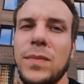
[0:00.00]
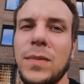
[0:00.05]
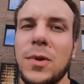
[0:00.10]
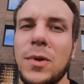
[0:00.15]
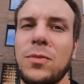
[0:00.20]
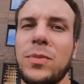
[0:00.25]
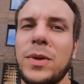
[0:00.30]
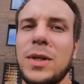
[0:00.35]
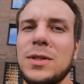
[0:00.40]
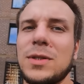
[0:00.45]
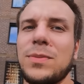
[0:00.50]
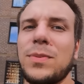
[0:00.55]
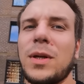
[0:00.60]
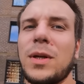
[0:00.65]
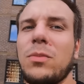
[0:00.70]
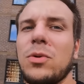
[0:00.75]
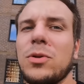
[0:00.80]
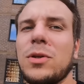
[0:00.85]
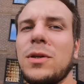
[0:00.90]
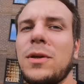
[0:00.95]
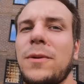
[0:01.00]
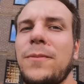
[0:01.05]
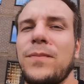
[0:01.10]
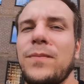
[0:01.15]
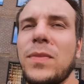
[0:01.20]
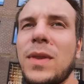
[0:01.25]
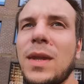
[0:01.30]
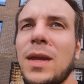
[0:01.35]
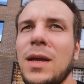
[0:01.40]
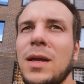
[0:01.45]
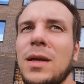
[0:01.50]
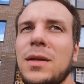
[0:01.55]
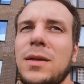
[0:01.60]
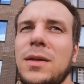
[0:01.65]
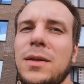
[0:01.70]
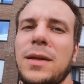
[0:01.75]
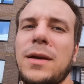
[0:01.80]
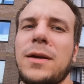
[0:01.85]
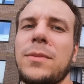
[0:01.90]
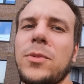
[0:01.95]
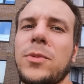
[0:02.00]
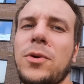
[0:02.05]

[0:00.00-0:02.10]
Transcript: Ну, в принципе, работы не так